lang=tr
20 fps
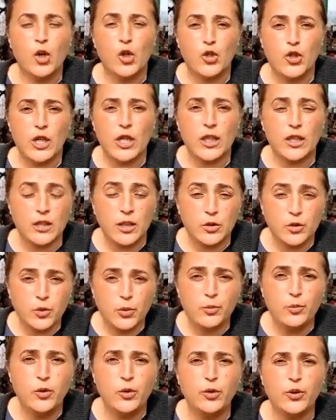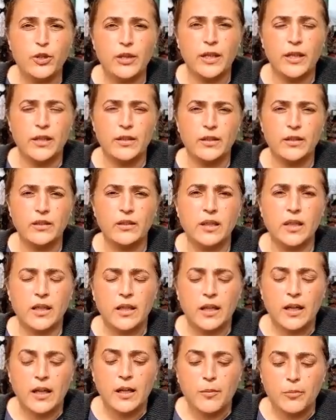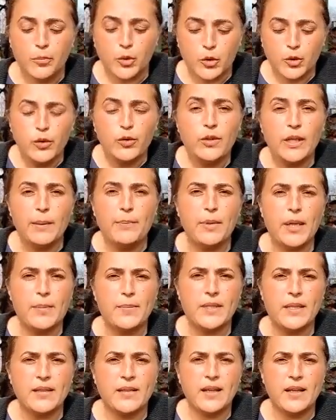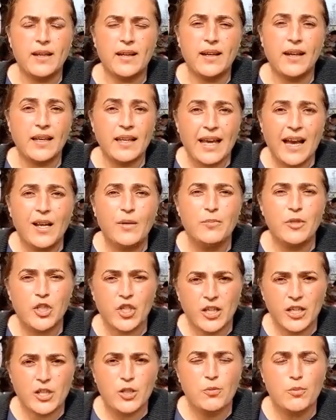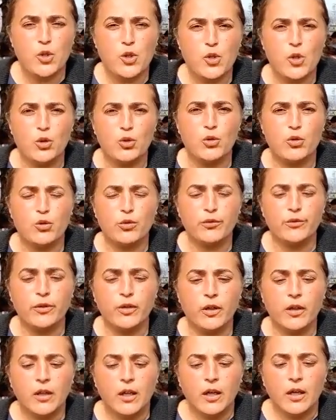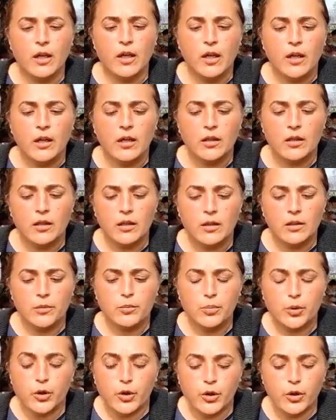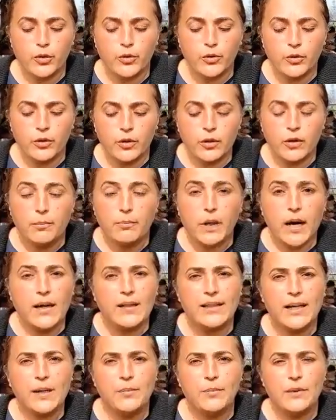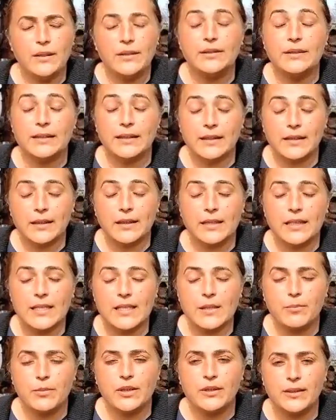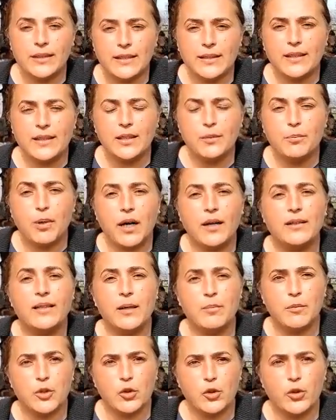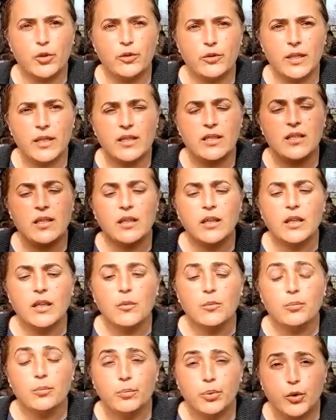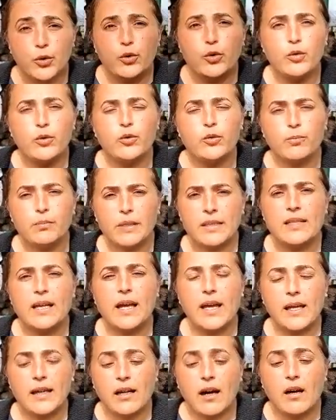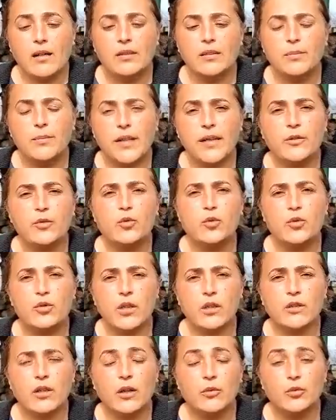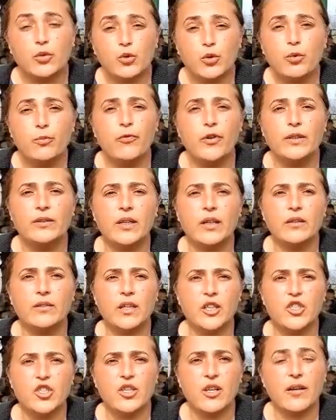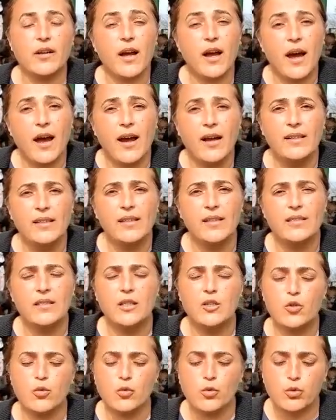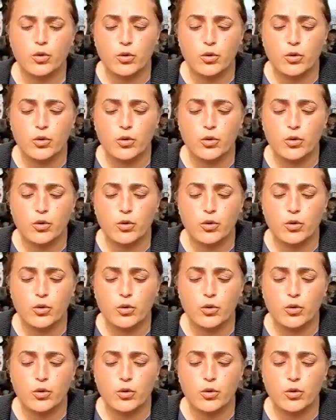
Öncelikle tüm Türkiye'nin bütün depremzedelere gelmiş geçmiş olsun. E, bugün Bademli, İzmir Dikili Bademli köyündeyiz. Bütün bize yardım elini uzatan tüm vatandaşlara, herkese